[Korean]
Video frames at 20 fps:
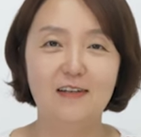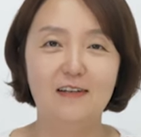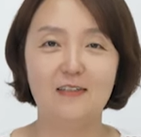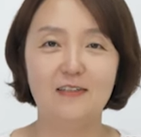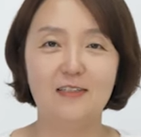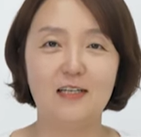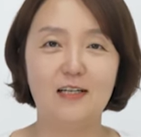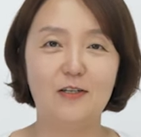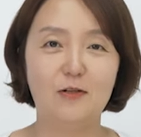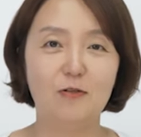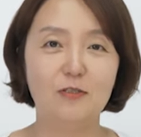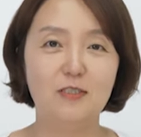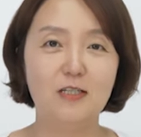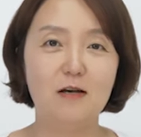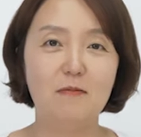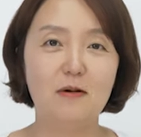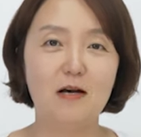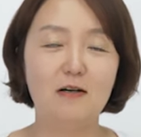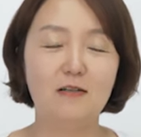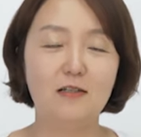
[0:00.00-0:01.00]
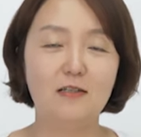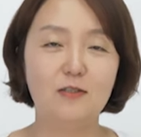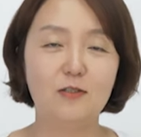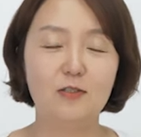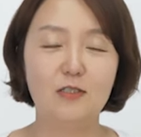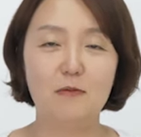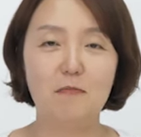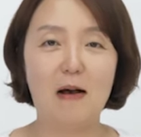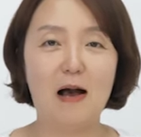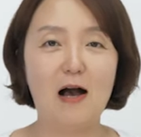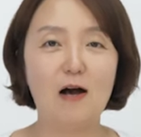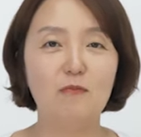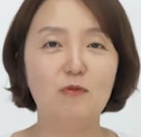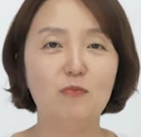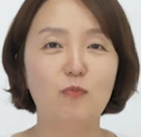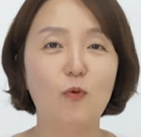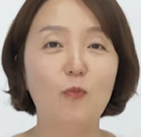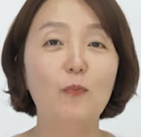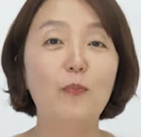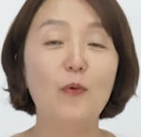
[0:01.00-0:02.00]
제가 영재마을에서 제 마음을
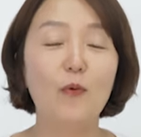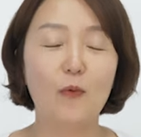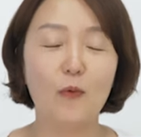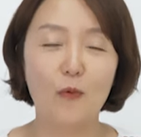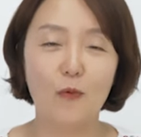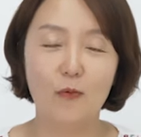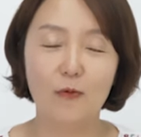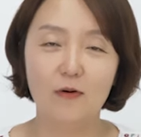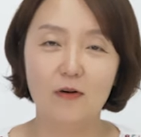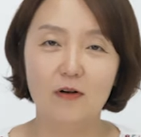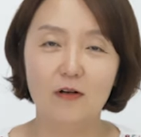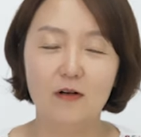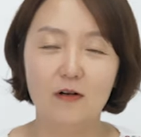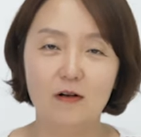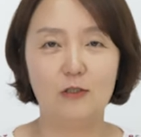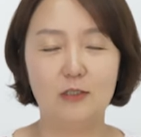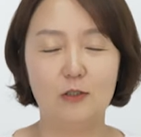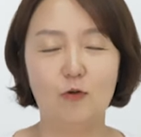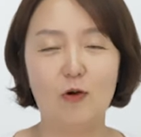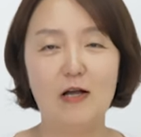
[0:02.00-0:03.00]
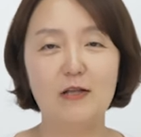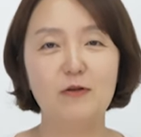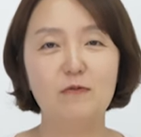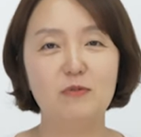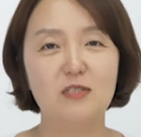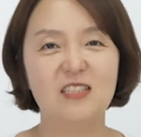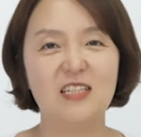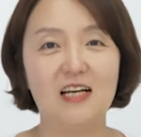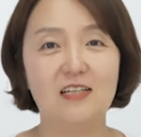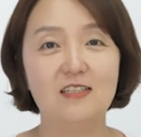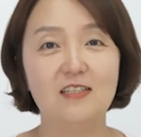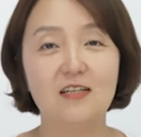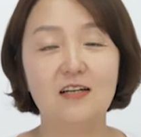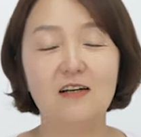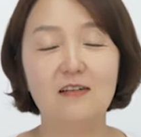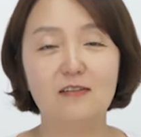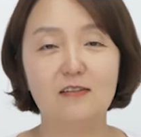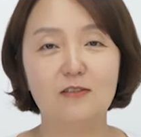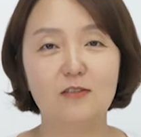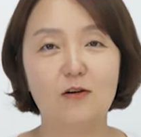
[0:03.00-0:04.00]
못 보고 이제 관념제
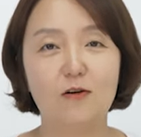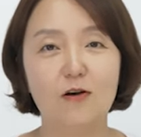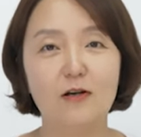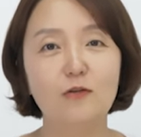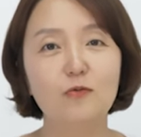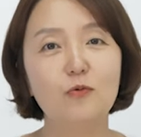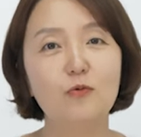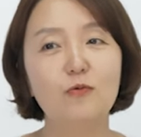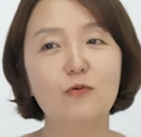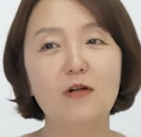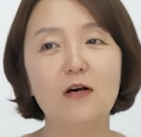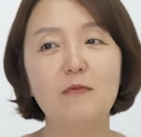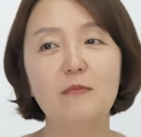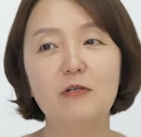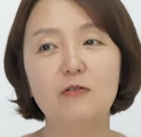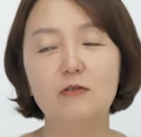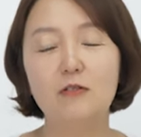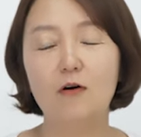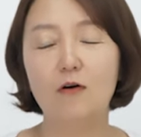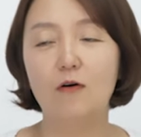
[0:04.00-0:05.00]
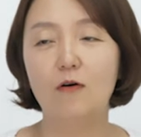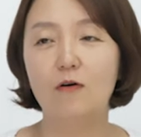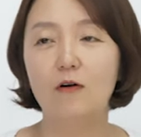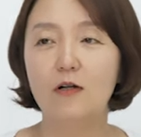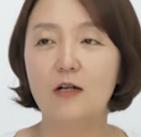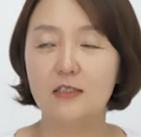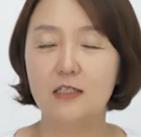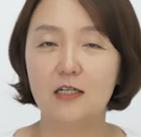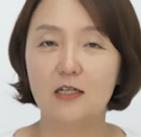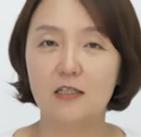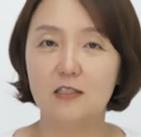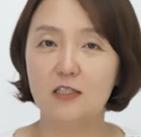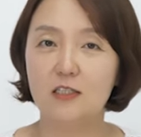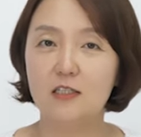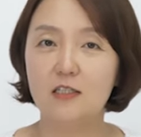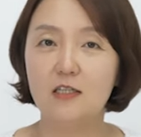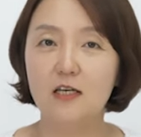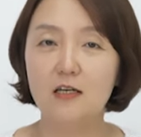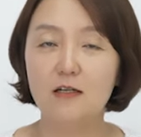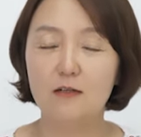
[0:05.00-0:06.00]
자체가 돼서 행동을 하면서 제가
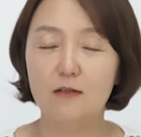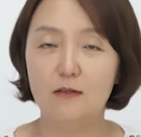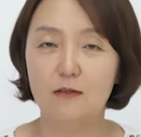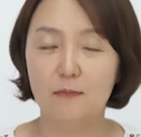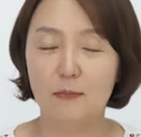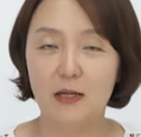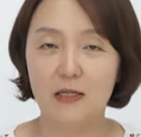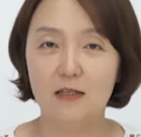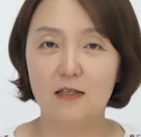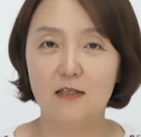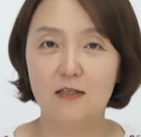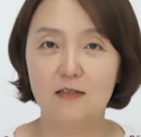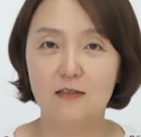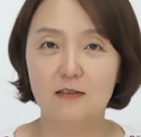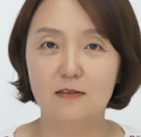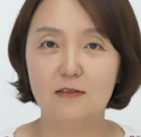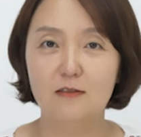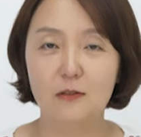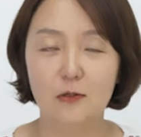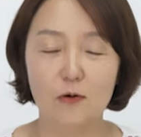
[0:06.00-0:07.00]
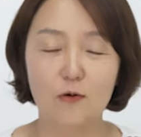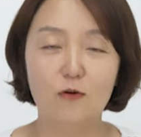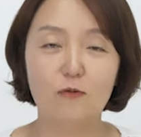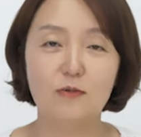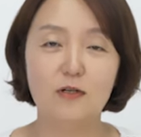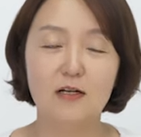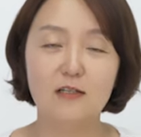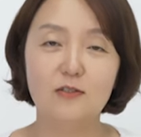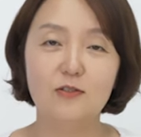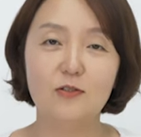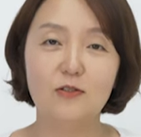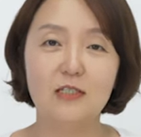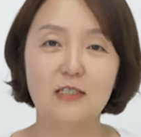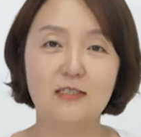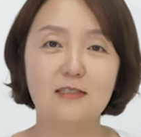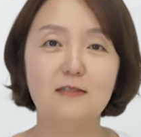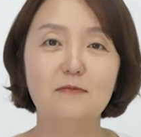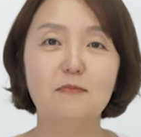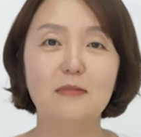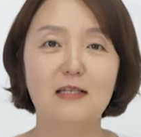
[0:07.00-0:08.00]
징계를 받는 경험을 한 적이
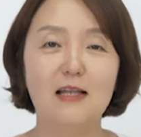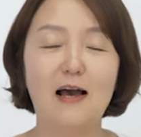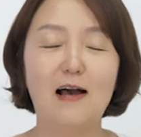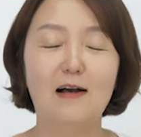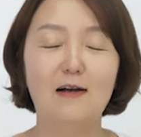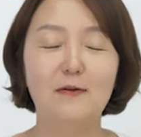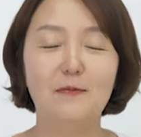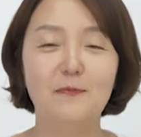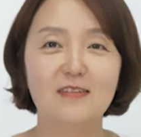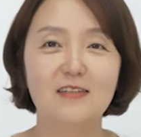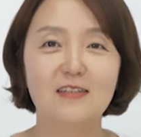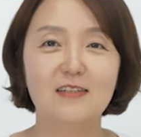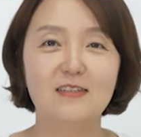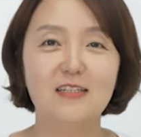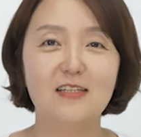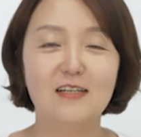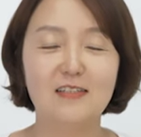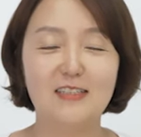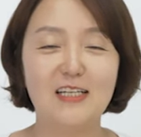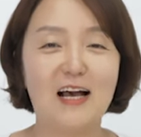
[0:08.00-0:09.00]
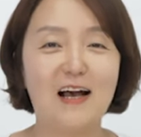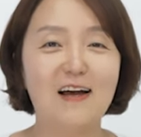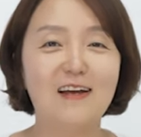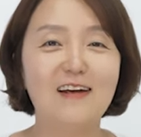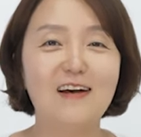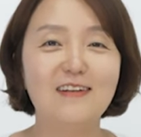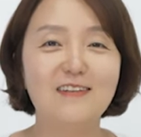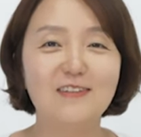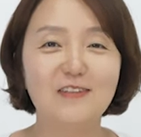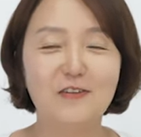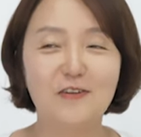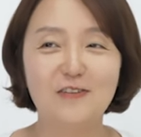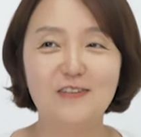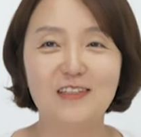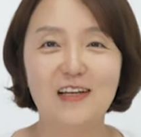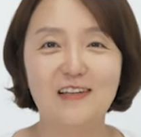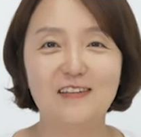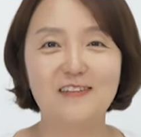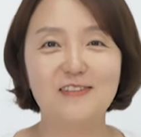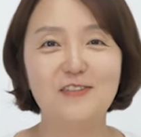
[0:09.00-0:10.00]
있습니다. 제가 잘한 거는
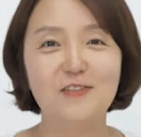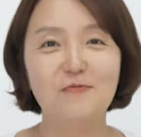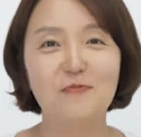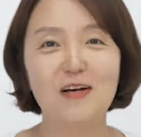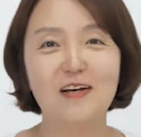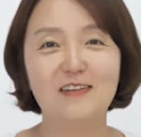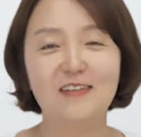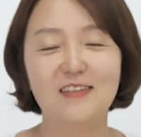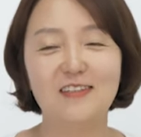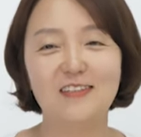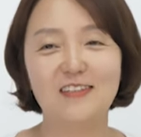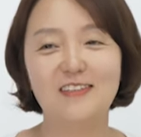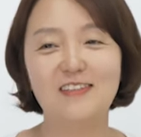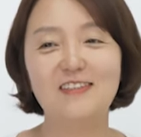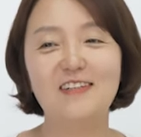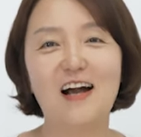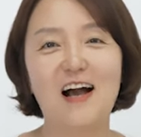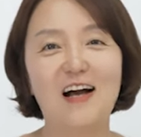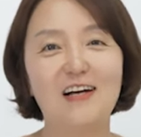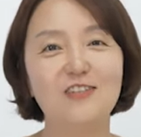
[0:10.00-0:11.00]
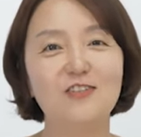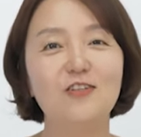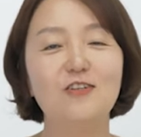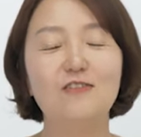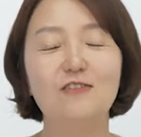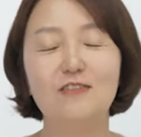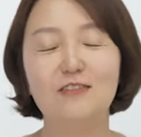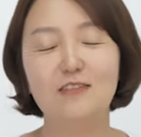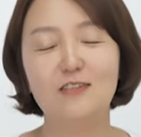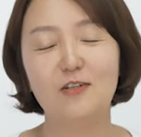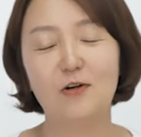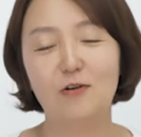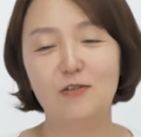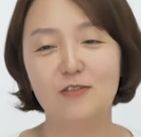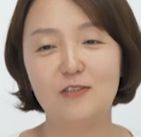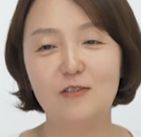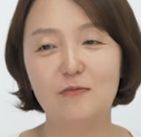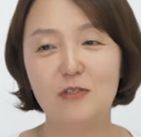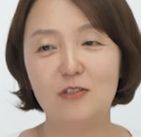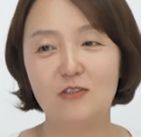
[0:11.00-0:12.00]
아니지만 그 과정을
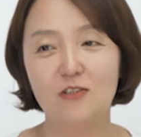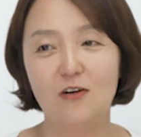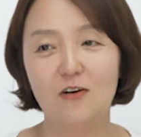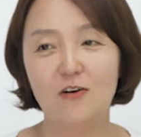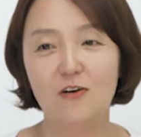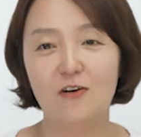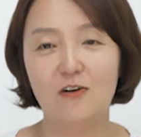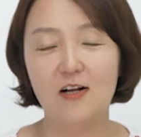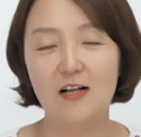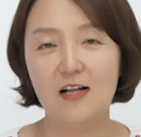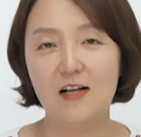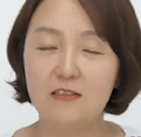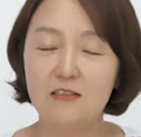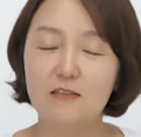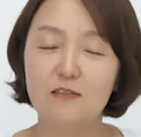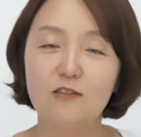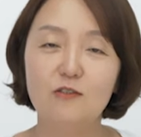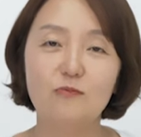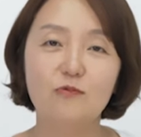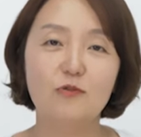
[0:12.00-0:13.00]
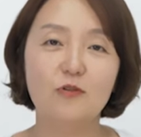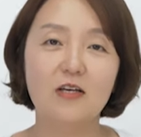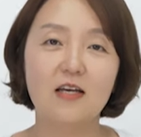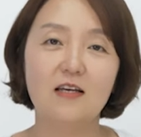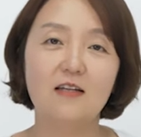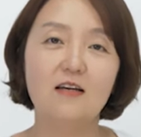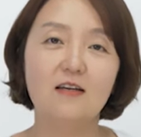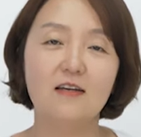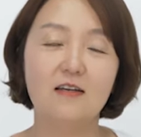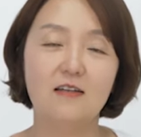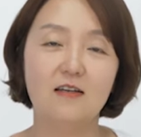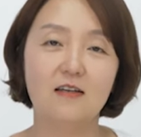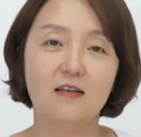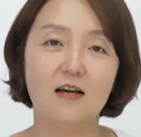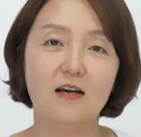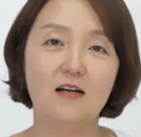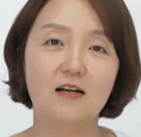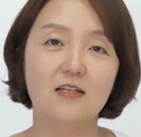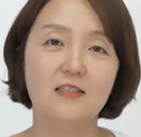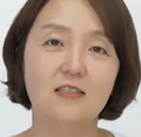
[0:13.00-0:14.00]
거치면서 진심으로 깨닫게 된 게
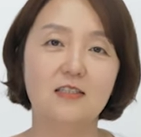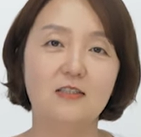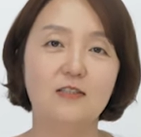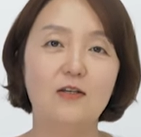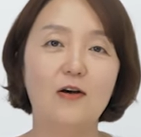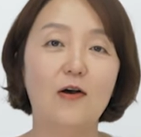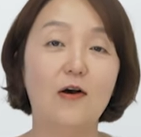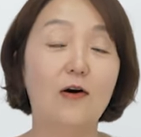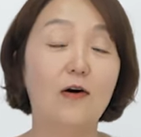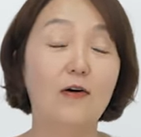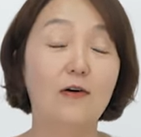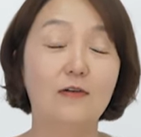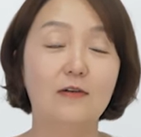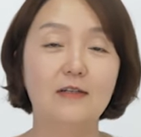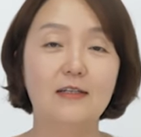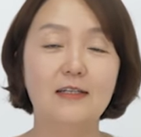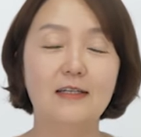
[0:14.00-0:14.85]
한 가지 있어요.